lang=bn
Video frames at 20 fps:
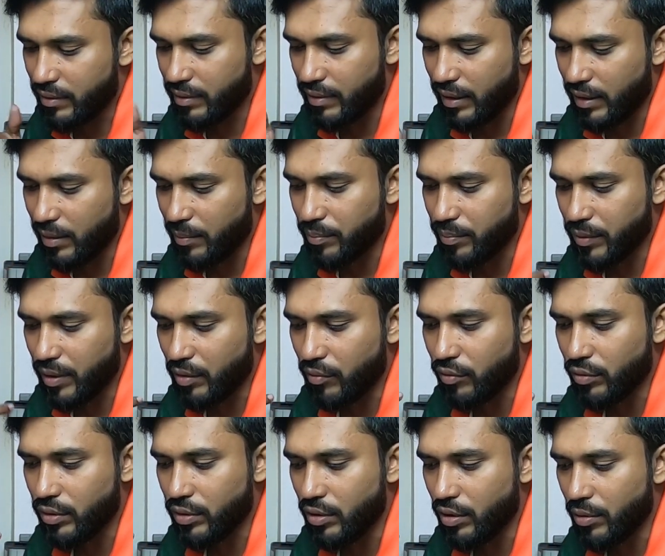সেট
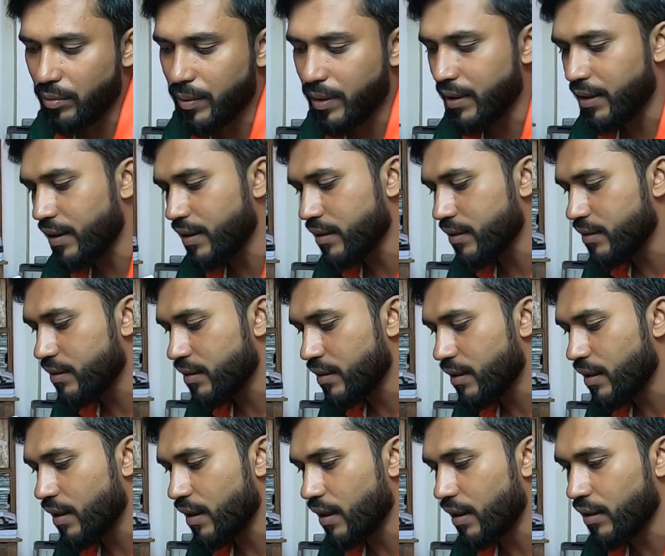করতে হবে এটা
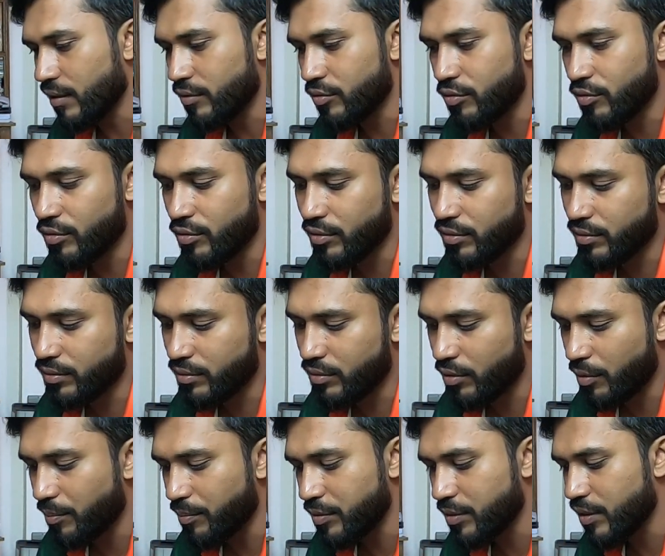আর জো
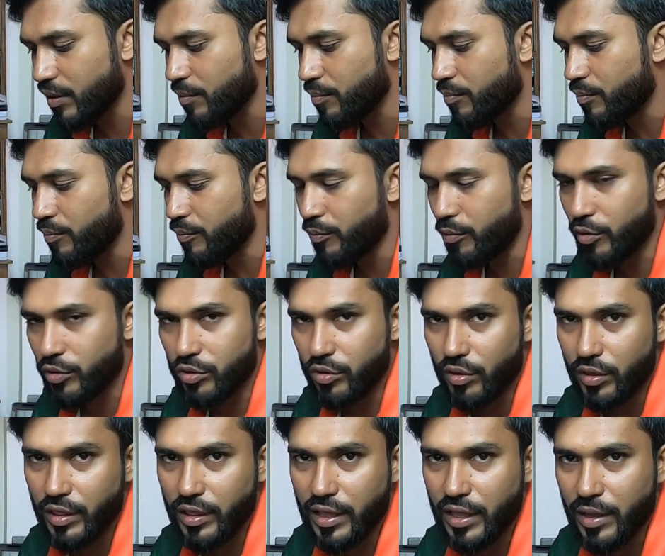সবচেয়ে
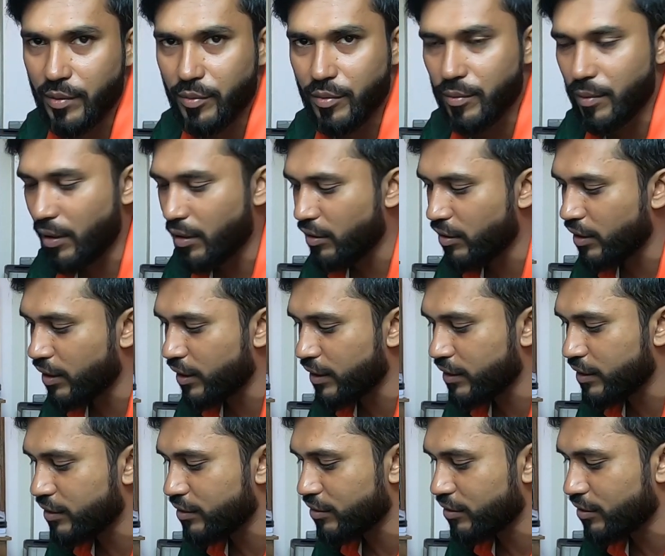পছন্দের এবং ভালো লাগা
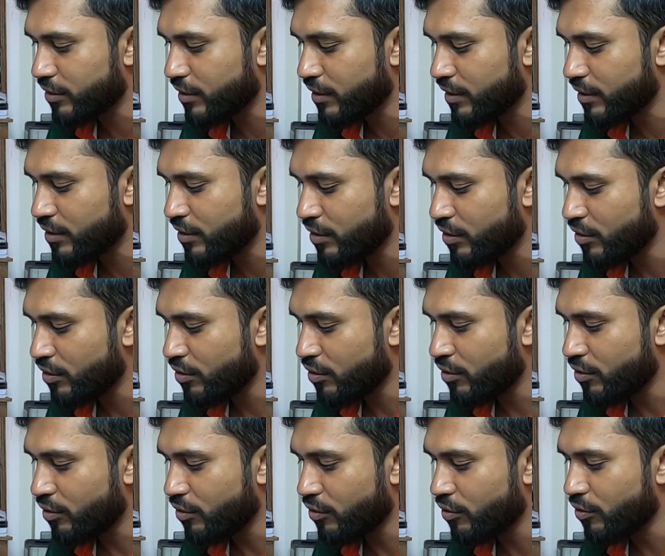জিনিস হচ্ছে
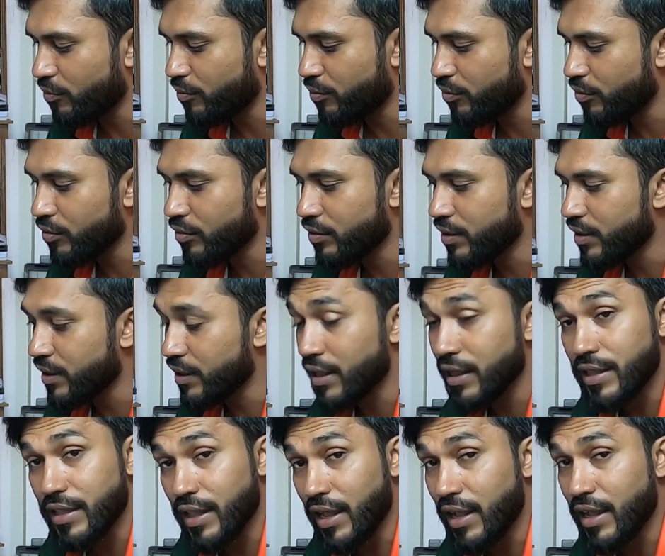গোপ্রোর
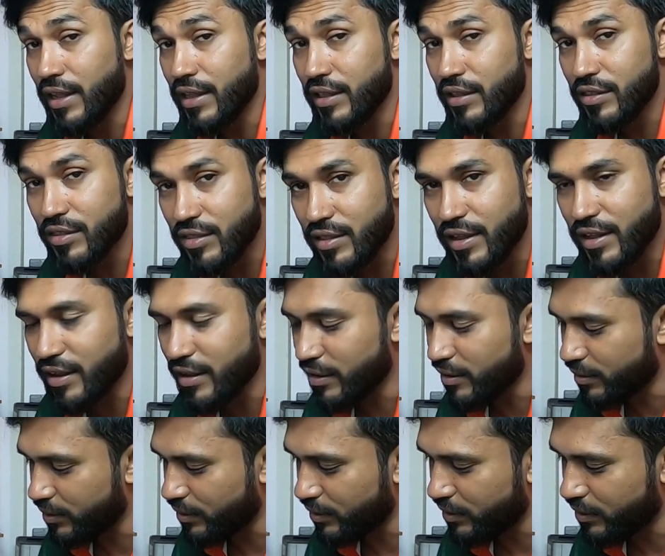তিনটা স্টিকার
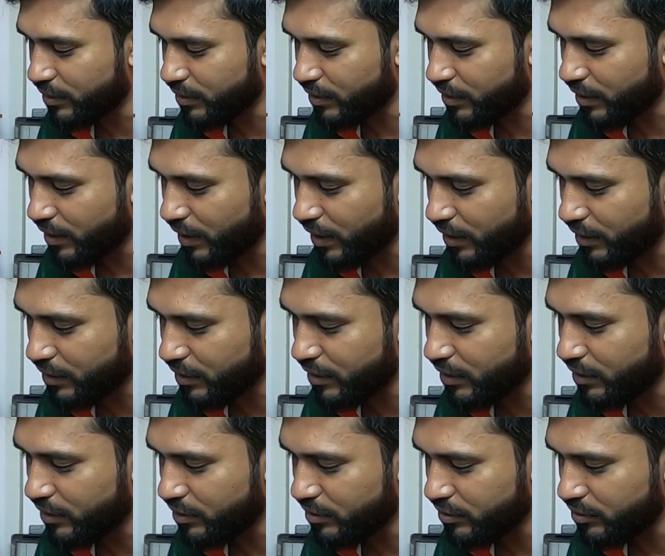আছে একটা
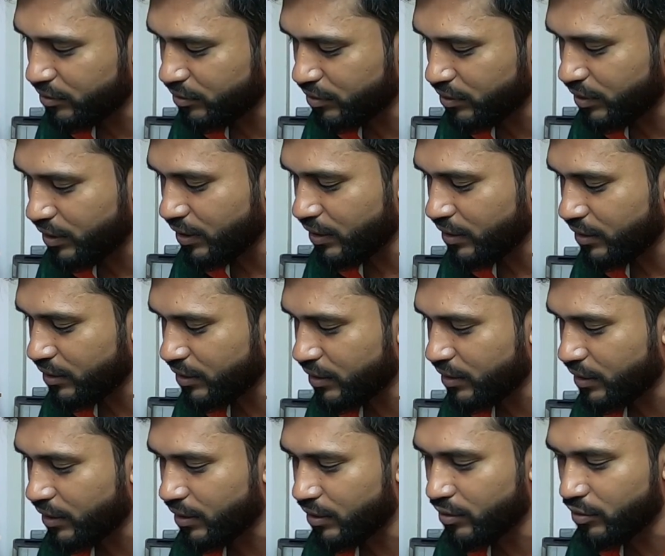দুইটা
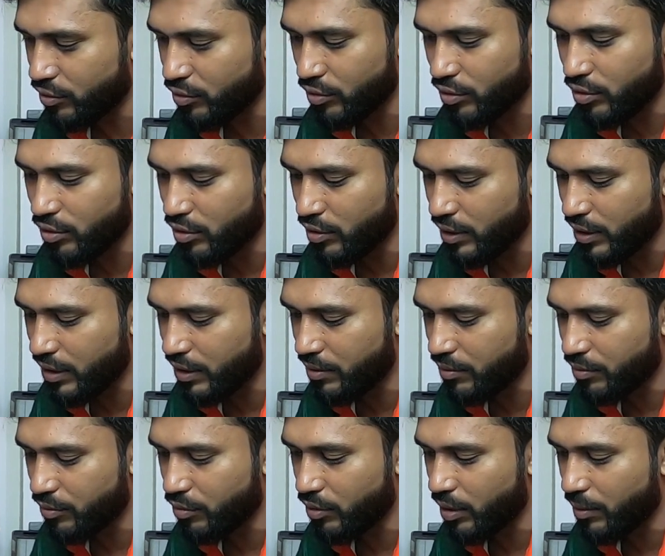তিনটা যদিও
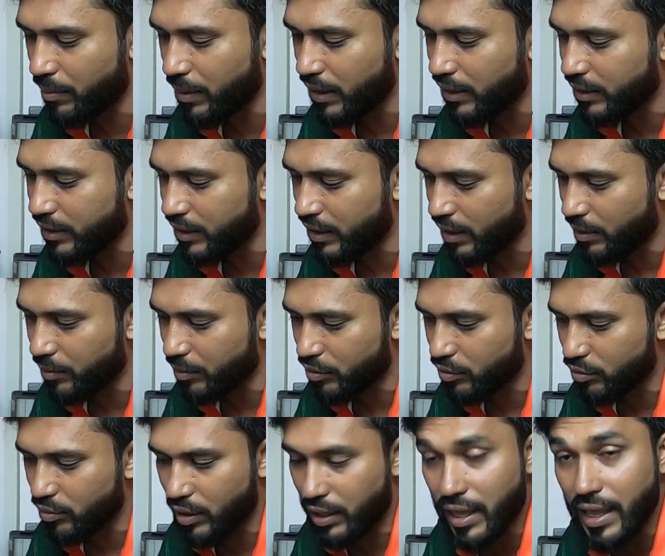এইগুলা বাদ দিয়ে আমার
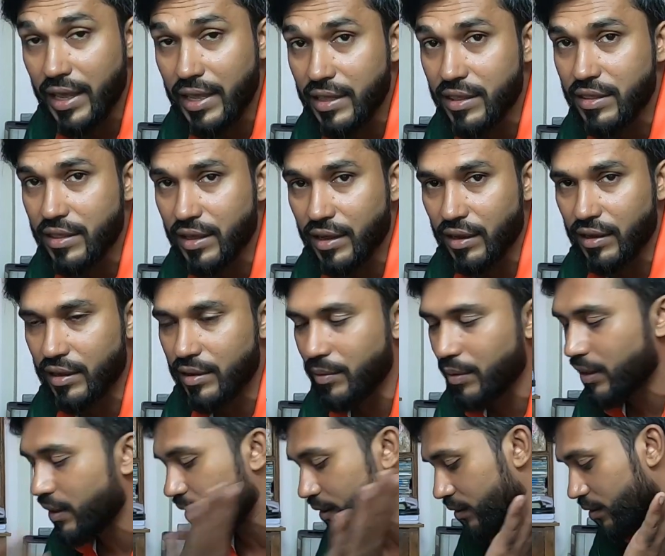শুধু এই স্টিকারটা
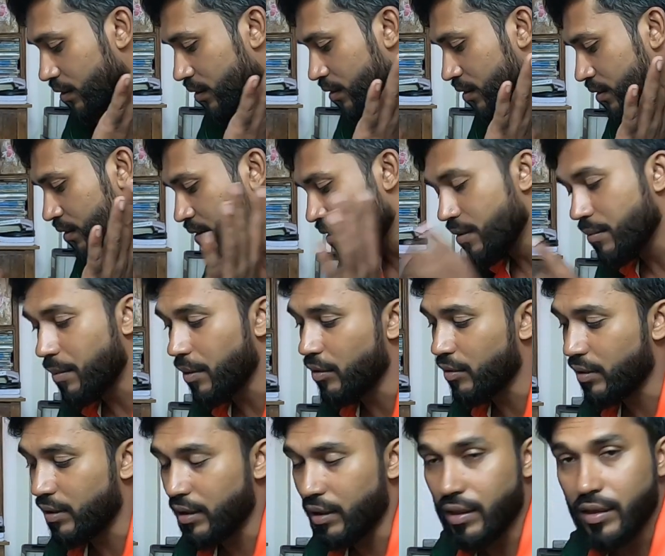ভালো লাগে ভালো
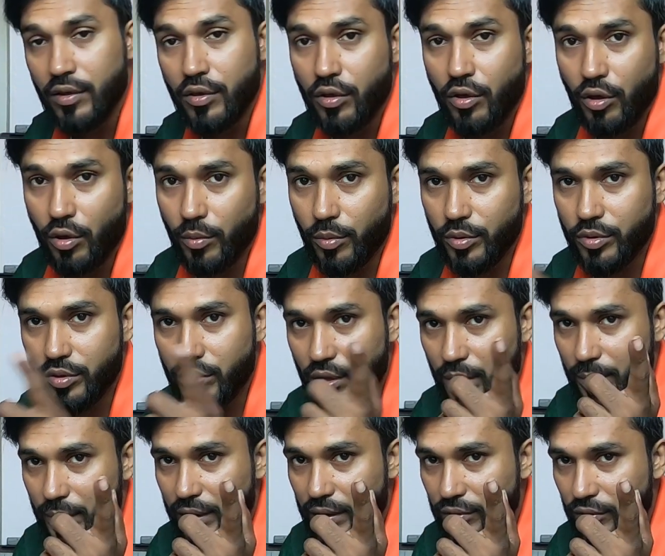লাগে অবশ্যই
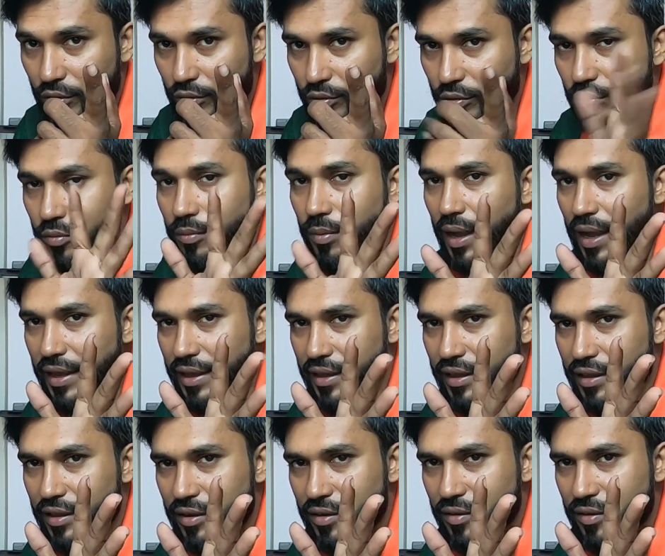আমার নতুন বাইক